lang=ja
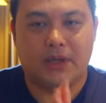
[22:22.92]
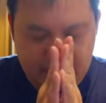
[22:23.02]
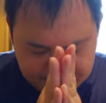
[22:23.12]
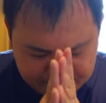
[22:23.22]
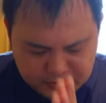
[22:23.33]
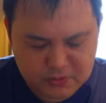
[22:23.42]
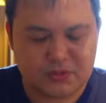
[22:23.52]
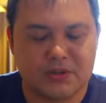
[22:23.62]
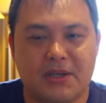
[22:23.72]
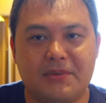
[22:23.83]
はい、ご
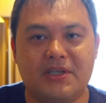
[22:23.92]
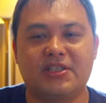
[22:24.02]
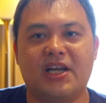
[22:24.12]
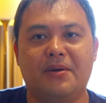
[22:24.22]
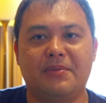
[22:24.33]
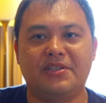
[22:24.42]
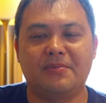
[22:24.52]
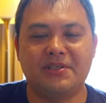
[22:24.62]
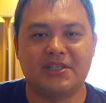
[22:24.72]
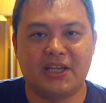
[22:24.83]
ちそうさまでした。め
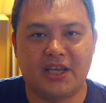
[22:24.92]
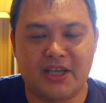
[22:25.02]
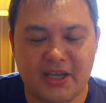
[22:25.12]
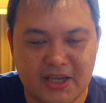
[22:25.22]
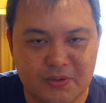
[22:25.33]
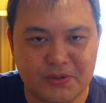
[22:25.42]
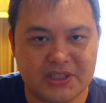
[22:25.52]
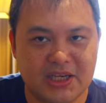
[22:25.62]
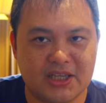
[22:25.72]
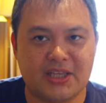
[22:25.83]
ちゃめちゃね、えー、美味
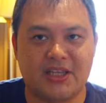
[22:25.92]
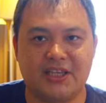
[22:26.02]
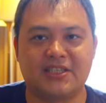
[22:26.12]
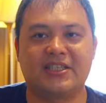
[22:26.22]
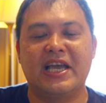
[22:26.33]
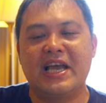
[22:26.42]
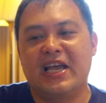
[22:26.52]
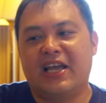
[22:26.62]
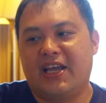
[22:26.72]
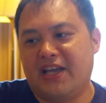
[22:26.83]
しかったです。
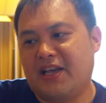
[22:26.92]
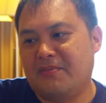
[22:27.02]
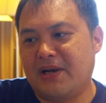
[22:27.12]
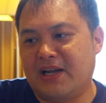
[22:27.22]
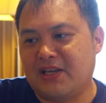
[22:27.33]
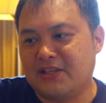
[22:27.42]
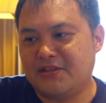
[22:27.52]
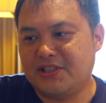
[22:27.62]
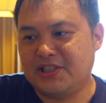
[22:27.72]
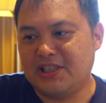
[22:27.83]
えー、まあ、
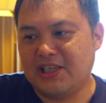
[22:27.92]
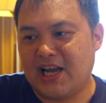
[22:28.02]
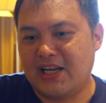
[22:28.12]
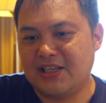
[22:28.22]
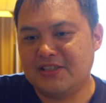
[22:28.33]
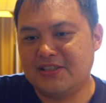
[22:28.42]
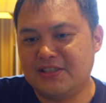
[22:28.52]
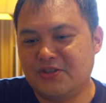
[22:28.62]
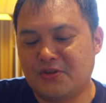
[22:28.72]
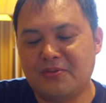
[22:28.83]
9時
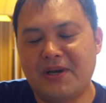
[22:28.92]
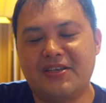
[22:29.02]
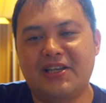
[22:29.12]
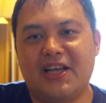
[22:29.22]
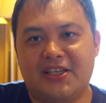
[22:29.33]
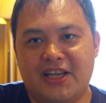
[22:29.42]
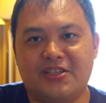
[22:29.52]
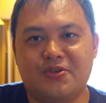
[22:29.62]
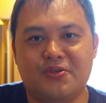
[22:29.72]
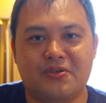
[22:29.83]
半ちょっと前ぐらいに
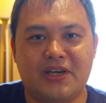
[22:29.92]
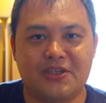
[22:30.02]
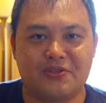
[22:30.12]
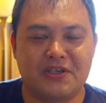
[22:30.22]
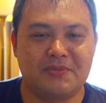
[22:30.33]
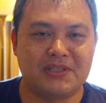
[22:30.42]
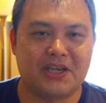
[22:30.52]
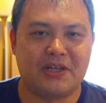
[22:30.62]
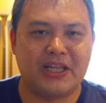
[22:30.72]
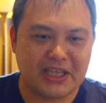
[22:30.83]
ね、朝食会場行きまし
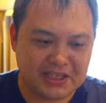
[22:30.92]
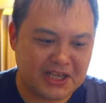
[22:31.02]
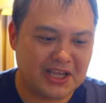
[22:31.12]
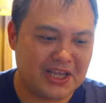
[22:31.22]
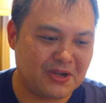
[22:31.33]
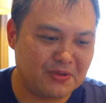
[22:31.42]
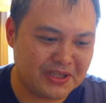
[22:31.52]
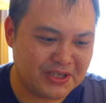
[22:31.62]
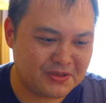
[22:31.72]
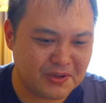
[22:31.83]
たけど、あんなにね、へこ
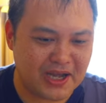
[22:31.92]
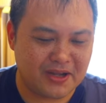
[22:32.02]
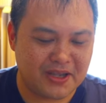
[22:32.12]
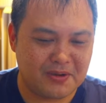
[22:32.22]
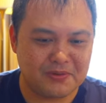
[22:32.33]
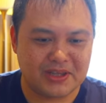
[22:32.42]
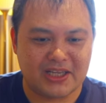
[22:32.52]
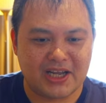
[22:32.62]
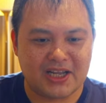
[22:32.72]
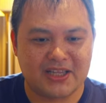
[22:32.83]
んでるとは思っ
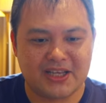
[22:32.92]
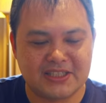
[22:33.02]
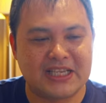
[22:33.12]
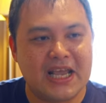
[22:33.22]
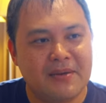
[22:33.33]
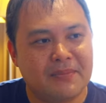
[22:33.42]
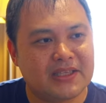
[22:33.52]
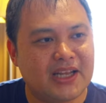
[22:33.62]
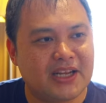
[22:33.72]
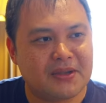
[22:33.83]
てなかったです。ま
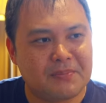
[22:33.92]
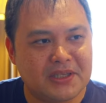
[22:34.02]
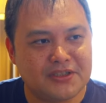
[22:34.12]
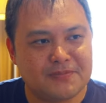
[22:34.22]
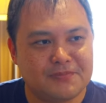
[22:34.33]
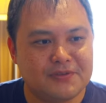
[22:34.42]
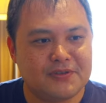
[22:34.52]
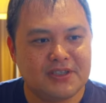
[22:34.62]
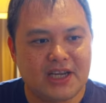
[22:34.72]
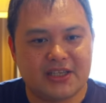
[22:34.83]
あ、ただね、まあ、20
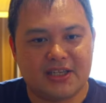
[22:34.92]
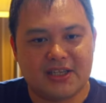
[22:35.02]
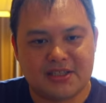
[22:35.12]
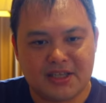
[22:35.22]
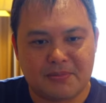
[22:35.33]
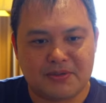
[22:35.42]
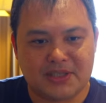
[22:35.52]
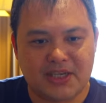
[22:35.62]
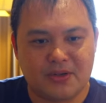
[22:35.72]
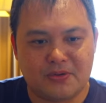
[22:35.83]
分ぐらいでですね、まあ、
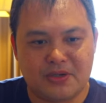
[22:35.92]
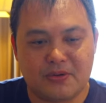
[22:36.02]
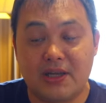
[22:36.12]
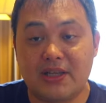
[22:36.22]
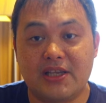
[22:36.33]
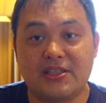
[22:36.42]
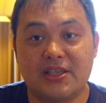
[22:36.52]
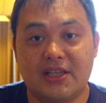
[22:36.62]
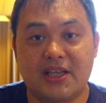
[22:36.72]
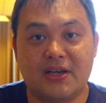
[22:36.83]
席の方にご案内し
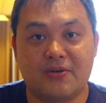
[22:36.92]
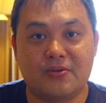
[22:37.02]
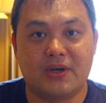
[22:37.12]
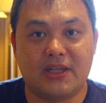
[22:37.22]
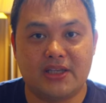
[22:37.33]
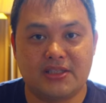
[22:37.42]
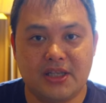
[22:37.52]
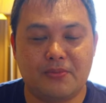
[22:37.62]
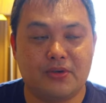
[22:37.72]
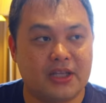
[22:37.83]
ていただくことができ
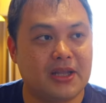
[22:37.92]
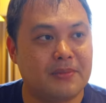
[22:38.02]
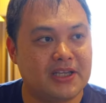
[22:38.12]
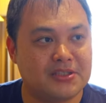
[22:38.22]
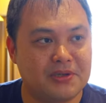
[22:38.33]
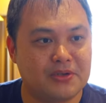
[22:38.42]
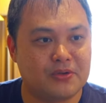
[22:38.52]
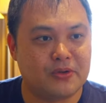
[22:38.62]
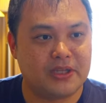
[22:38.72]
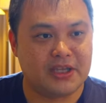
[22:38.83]
て、もね、食べ始める
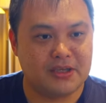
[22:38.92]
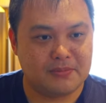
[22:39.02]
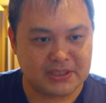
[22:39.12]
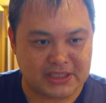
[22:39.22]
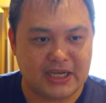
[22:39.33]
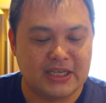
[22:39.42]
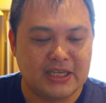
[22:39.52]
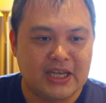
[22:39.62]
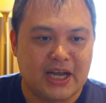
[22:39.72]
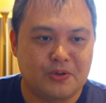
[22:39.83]
ことはできました。
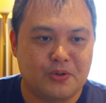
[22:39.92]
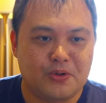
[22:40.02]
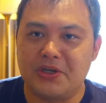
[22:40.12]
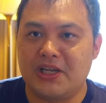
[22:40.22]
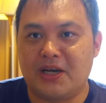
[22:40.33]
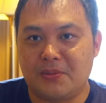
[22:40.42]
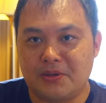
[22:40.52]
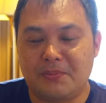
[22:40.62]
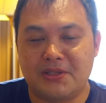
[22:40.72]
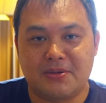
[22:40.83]
あの、料理なんか
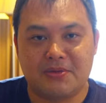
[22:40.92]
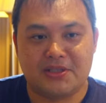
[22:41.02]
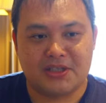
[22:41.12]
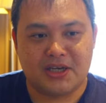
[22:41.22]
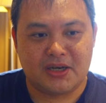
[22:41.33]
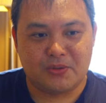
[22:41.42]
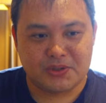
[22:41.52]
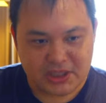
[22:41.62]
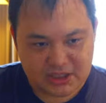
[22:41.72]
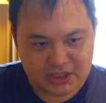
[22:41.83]
もね、めちゃめちゃ美
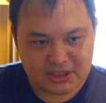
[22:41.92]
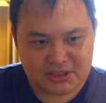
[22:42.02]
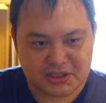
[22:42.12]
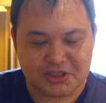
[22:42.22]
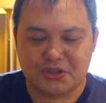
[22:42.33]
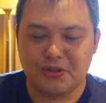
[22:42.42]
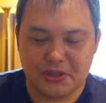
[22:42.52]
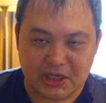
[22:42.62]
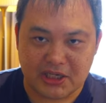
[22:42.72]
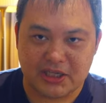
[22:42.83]
味しかったですし、種
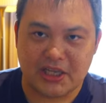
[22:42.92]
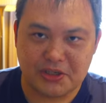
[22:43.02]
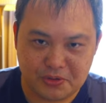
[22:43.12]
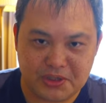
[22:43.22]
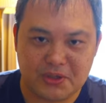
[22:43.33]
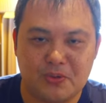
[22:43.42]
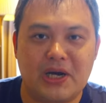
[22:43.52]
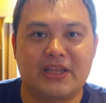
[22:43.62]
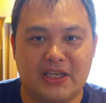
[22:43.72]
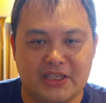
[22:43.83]
類がね、何より多
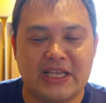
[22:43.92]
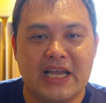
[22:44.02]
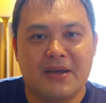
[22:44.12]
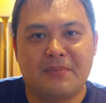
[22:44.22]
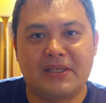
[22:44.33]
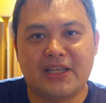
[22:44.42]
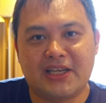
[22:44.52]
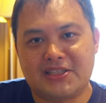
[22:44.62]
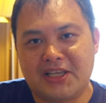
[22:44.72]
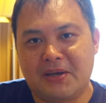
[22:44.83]
かったです。まあ、た
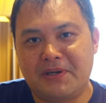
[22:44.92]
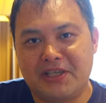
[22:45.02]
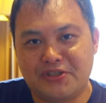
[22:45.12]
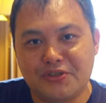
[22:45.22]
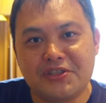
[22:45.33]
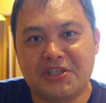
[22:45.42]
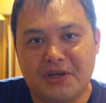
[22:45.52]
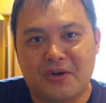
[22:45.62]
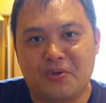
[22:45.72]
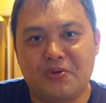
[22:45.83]
だですね、やっぱりね、10時に
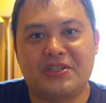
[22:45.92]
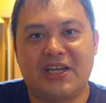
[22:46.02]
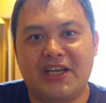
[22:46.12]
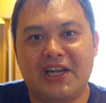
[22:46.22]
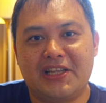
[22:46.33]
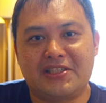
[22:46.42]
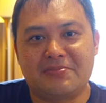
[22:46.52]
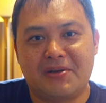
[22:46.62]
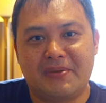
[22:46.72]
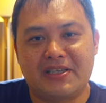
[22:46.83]
はお料理下げられて
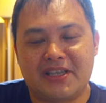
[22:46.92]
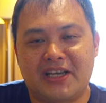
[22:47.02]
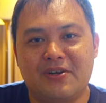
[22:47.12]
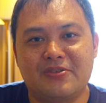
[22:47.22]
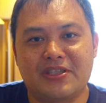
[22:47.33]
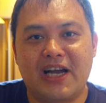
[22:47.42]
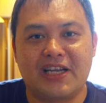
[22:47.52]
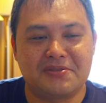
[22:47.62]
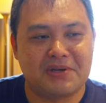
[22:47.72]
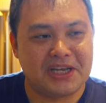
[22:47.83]
しまいますってアナウンスが
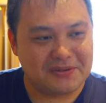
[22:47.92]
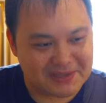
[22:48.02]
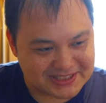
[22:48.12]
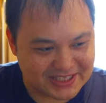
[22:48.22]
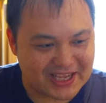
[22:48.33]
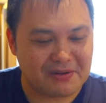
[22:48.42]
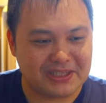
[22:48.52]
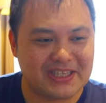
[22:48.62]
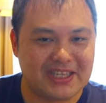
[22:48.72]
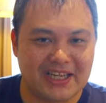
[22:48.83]
始まりまして、
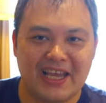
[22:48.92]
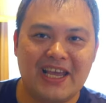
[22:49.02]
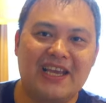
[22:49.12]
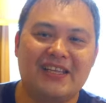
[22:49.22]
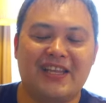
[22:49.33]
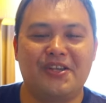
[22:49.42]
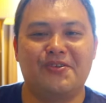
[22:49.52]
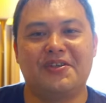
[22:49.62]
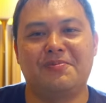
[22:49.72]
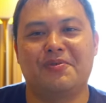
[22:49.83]
慌ててね、大
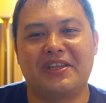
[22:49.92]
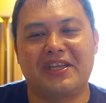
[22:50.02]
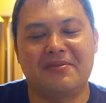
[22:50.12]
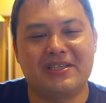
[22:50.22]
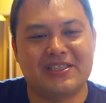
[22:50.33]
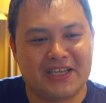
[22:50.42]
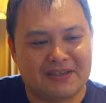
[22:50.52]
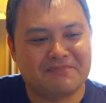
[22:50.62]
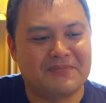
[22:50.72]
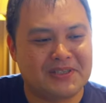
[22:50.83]
量に持ってきまし
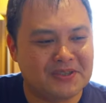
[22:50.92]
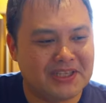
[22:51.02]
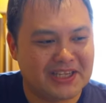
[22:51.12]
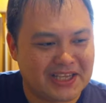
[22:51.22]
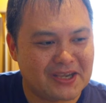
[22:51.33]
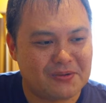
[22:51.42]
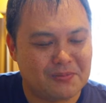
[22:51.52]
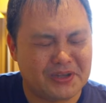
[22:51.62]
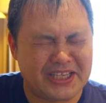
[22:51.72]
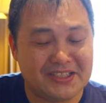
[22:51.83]
た。まあ、それでね、結構
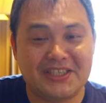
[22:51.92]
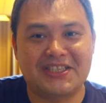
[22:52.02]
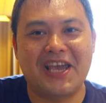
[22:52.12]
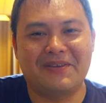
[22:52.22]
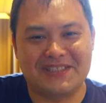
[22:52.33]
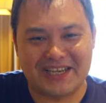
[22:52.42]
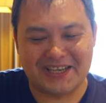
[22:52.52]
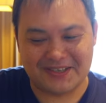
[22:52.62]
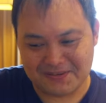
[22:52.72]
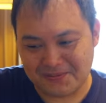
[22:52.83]
持ってきすぎちゃいました
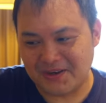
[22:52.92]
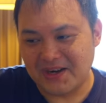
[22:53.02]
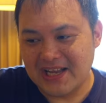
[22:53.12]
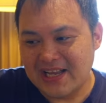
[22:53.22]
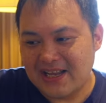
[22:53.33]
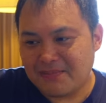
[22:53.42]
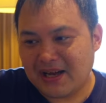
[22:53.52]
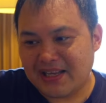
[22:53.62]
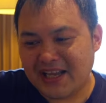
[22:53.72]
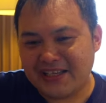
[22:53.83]
けれども、
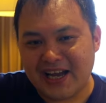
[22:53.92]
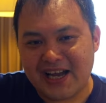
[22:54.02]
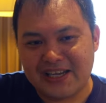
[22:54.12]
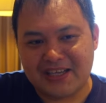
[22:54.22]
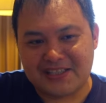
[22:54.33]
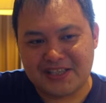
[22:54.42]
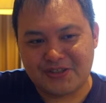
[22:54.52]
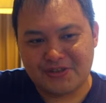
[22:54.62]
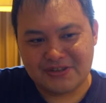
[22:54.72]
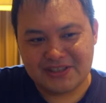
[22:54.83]
まあ、なんやかんやですね、
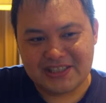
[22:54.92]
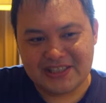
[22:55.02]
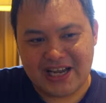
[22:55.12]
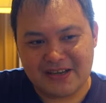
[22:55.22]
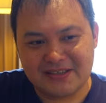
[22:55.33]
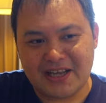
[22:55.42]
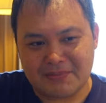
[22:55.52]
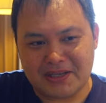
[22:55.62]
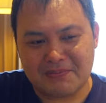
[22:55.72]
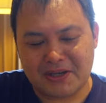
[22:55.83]
10時半ぐら
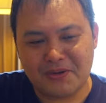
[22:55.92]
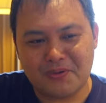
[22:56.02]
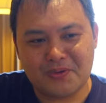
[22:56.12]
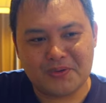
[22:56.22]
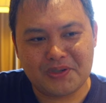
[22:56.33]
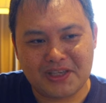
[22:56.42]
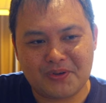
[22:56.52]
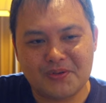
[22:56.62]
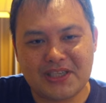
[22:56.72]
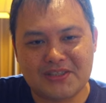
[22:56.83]
いまで、まあ、今日本当にね、
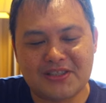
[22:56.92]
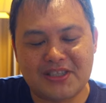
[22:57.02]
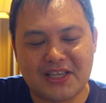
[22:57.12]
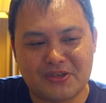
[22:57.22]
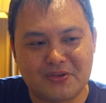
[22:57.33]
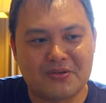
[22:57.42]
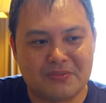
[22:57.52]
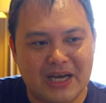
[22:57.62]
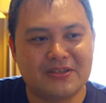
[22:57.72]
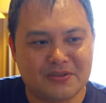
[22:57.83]
混雑してたっていうこと
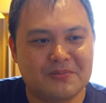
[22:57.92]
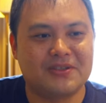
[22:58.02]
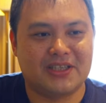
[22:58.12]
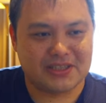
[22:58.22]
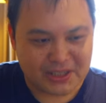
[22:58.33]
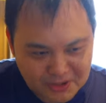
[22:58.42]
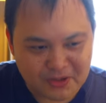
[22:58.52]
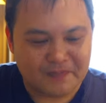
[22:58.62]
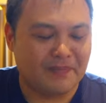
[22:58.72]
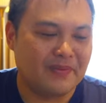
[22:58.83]
もあると思うんですけ
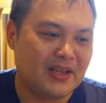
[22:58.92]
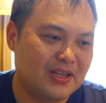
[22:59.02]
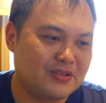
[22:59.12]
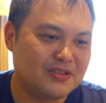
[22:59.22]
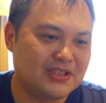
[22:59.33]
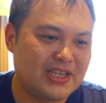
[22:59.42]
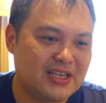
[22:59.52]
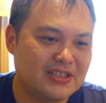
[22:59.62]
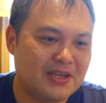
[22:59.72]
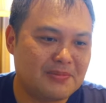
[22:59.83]
ど、あの、10時
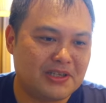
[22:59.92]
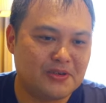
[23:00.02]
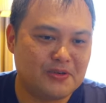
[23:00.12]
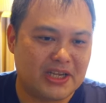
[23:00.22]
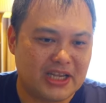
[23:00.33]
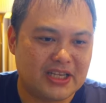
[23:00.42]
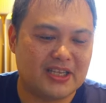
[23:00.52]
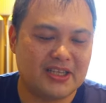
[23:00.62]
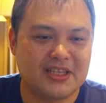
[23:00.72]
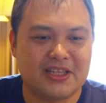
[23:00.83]
半ぐらいまで料理が
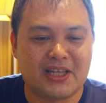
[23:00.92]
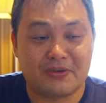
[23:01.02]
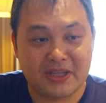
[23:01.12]
ね、出てたの